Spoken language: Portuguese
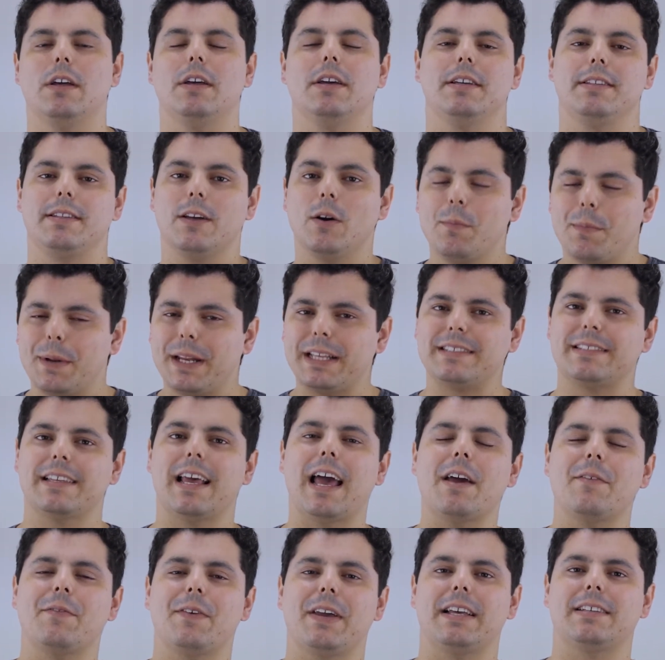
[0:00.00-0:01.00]
Então
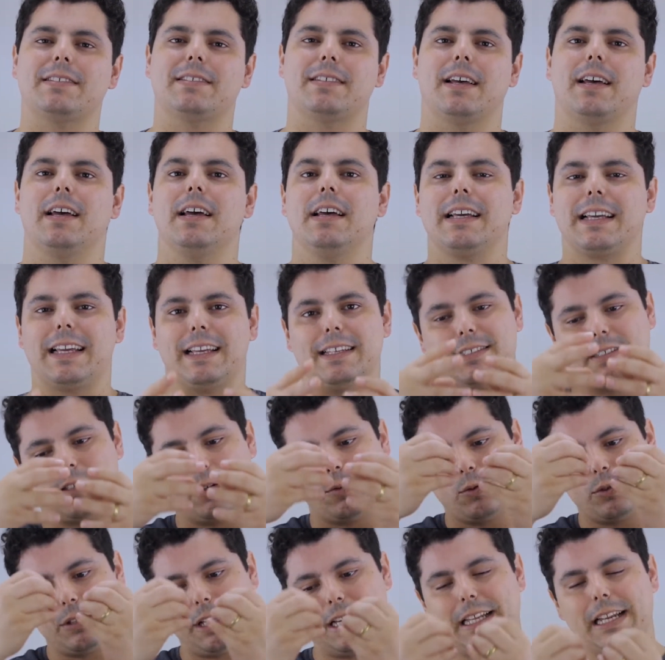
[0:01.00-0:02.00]
preservem essa questão
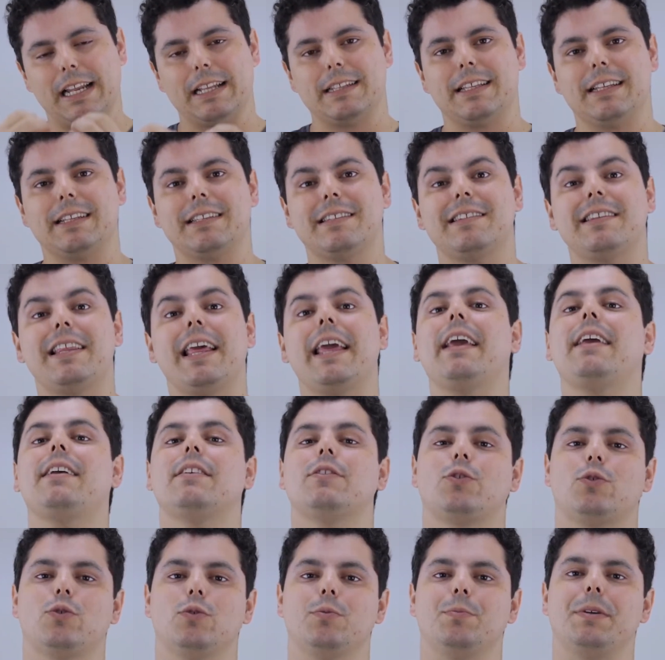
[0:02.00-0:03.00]
do degradê ter que
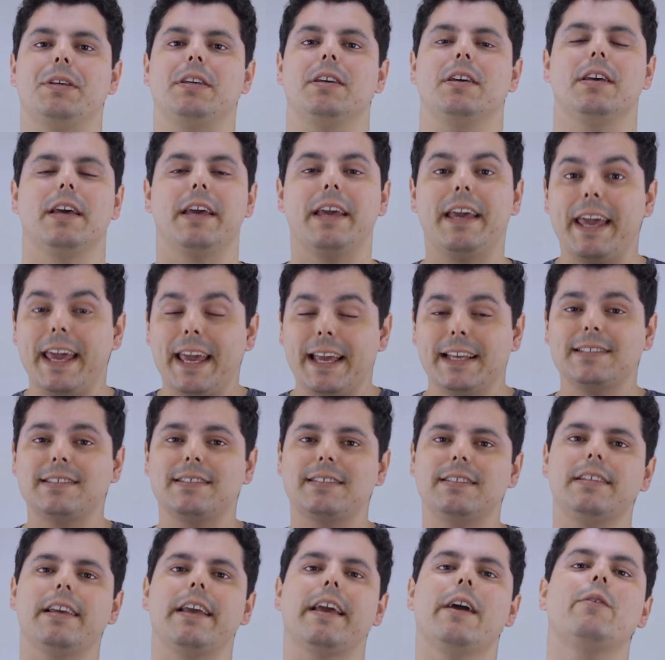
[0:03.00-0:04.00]
sumir
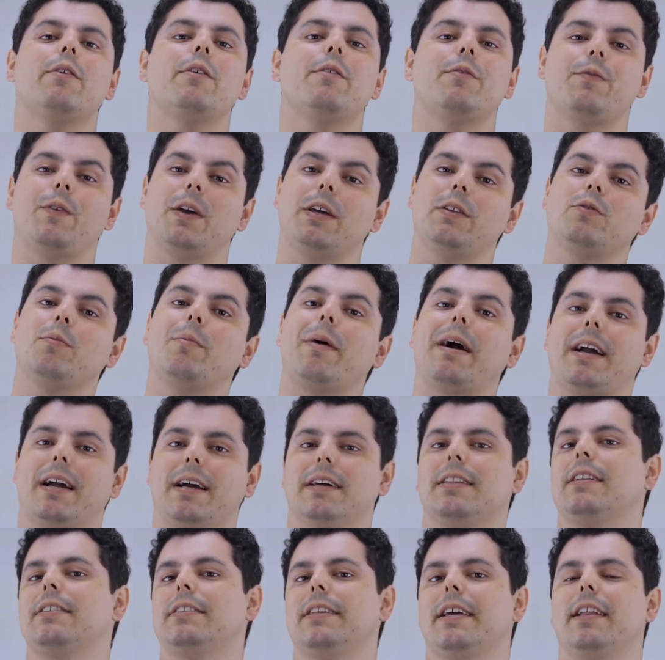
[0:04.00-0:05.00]
esse é o efeito
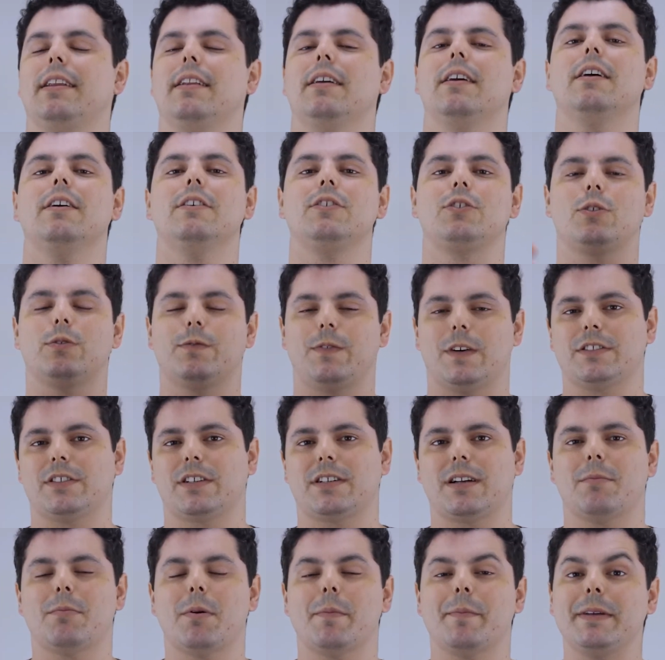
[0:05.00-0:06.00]
bacana dele. Se tu faz o
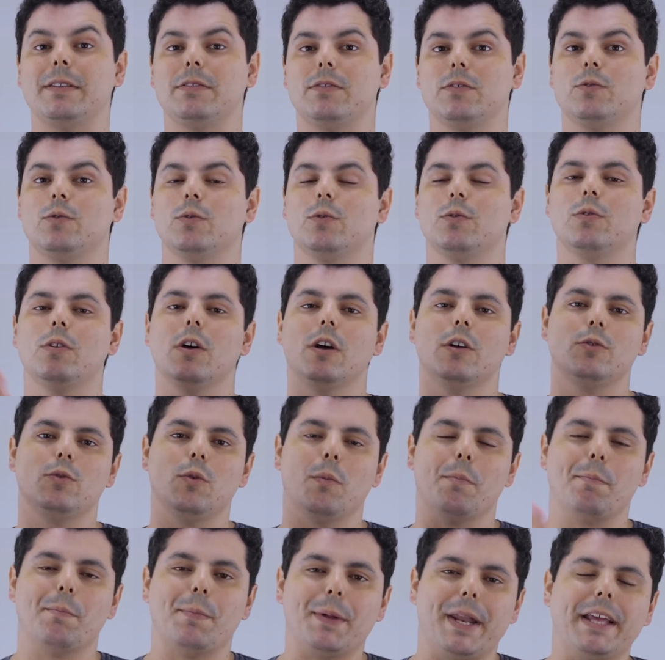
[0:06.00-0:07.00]
acabamento em tudo, tu
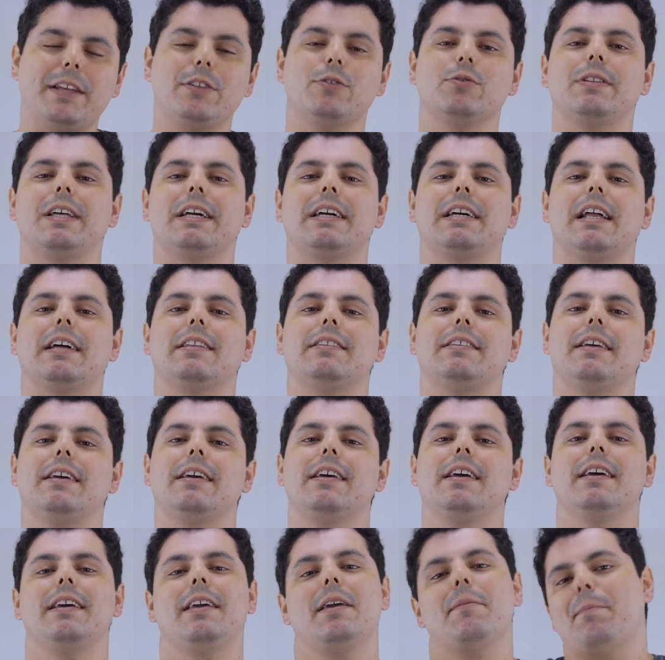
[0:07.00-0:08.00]
prende o
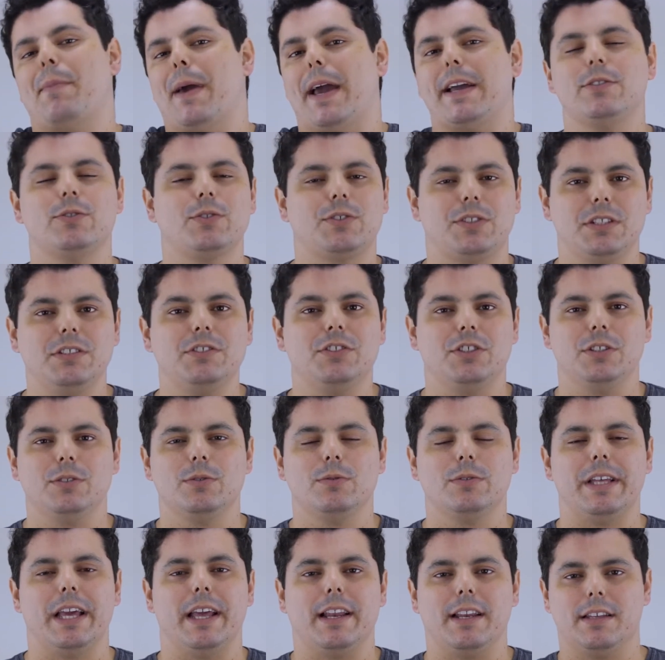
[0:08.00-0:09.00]
degradê e perde o
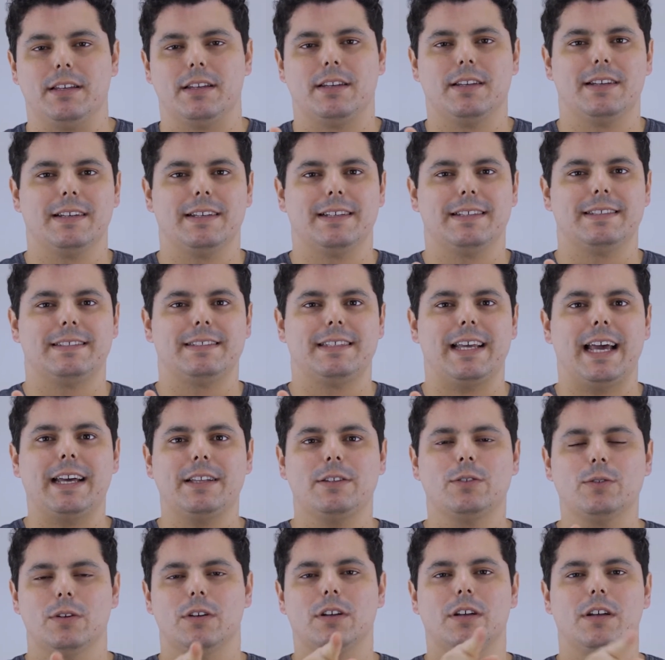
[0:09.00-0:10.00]
sentido dele.
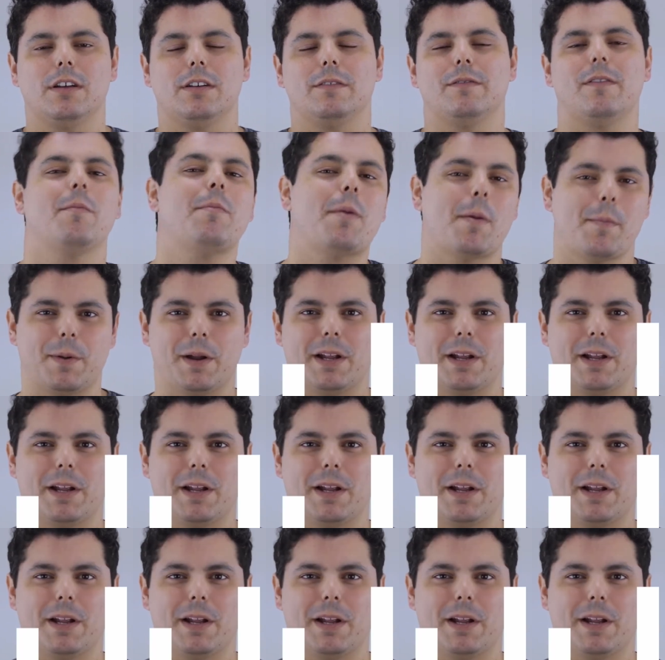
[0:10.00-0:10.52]
Certo? Vamos para a